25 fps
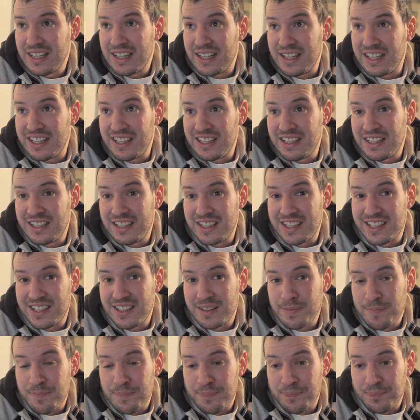
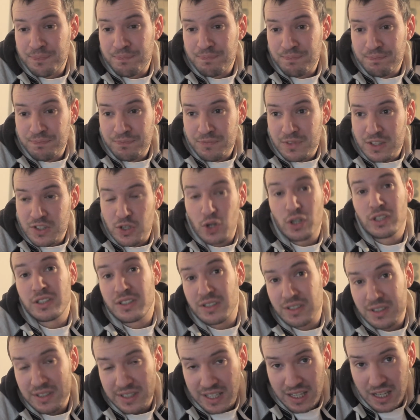Ähm,
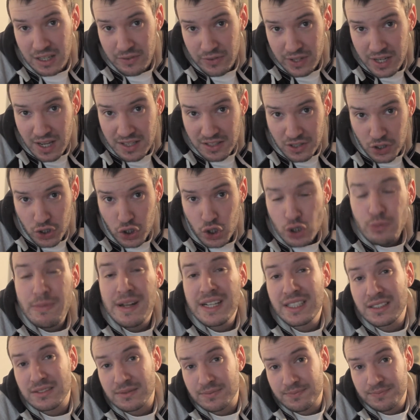sollte der Gewinner sich nicht
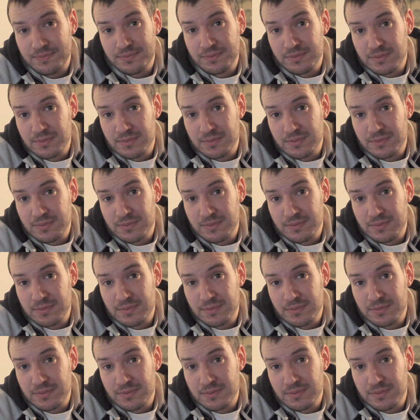melden,